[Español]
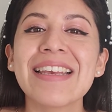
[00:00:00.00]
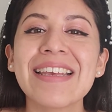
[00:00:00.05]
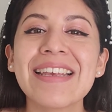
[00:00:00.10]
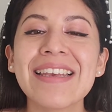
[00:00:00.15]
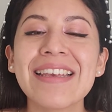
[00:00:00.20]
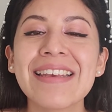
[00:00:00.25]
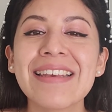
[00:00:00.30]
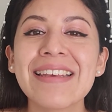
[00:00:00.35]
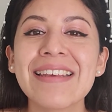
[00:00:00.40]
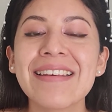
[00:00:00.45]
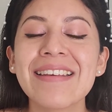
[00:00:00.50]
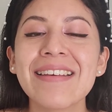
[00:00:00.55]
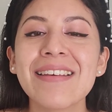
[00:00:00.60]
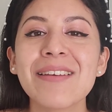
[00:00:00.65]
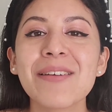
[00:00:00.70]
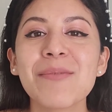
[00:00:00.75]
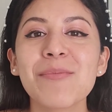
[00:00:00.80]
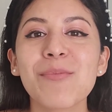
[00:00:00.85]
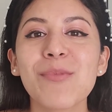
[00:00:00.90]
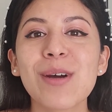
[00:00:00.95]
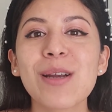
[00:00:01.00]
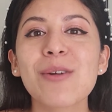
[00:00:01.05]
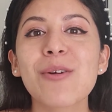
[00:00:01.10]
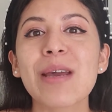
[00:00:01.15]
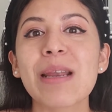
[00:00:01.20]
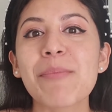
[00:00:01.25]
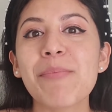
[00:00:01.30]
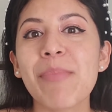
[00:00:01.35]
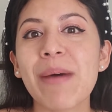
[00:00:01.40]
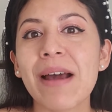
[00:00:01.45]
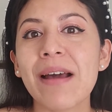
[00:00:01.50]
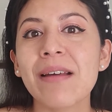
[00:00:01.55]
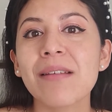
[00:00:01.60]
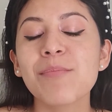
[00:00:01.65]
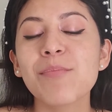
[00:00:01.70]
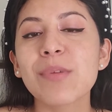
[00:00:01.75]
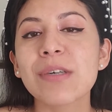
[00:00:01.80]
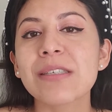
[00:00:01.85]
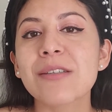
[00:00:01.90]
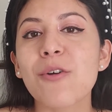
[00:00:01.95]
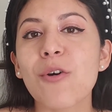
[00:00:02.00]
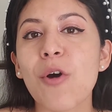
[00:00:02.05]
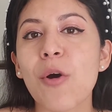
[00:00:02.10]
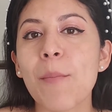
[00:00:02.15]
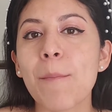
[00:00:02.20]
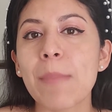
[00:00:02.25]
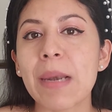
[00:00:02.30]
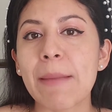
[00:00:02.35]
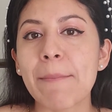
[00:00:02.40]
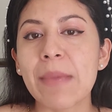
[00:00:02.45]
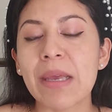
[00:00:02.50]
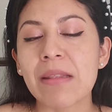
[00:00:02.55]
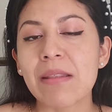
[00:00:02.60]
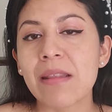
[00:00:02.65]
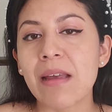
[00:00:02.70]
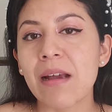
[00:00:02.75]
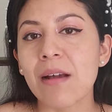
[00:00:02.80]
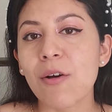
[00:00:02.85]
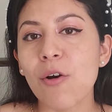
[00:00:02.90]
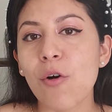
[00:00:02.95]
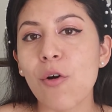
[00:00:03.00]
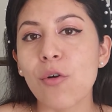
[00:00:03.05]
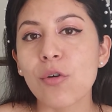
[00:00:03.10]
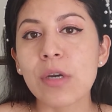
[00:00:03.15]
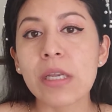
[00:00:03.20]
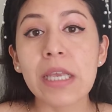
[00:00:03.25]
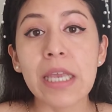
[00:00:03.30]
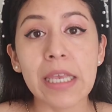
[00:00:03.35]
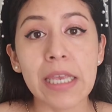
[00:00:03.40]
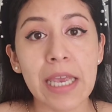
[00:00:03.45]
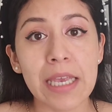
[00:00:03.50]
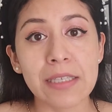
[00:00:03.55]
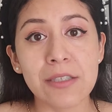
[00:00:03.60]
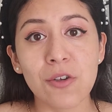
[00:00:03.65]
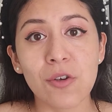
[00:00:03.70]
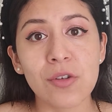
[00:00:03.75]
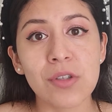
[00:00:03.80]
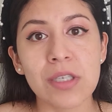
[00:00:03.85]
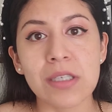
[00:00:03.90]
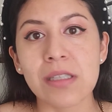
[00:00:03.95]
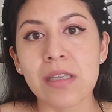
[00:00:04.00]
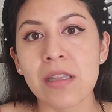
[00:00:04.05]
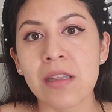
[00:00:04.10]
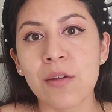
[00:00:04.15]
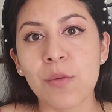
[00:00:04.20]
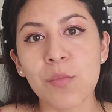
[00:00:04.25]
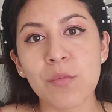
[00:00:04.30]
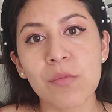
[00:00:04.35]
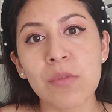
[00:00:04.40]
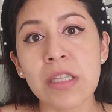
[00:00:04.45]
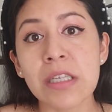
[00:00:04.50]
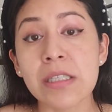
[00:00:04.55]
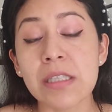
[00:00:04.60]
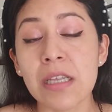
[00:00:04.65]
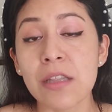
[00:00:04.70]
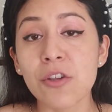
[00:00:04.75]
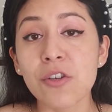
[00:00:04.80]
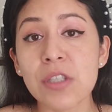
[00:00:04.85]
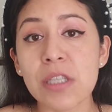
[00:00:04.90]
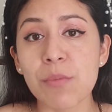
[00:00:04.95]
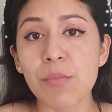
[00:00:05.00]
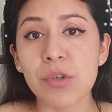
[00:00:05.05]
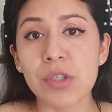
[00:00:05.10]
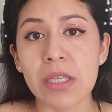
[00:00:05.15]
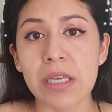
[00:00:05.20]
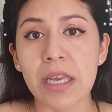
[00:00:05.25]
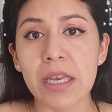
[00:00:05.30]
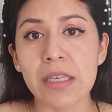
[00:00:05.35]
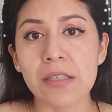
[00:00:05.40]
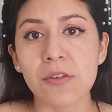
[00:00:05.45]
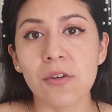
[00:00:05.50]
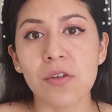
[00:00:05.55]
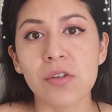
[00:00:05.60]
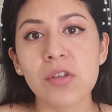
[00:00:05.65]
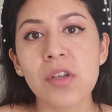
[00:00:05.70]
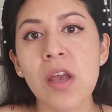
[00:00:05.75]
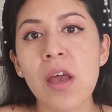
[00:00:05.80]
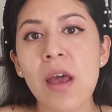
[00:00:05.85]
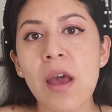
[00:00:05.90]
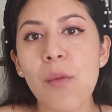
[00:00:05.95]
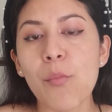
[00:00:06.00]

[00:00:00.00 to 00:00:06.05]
Y bueno, el pan pues lo complementan con quesos, distintos tipos de quesos,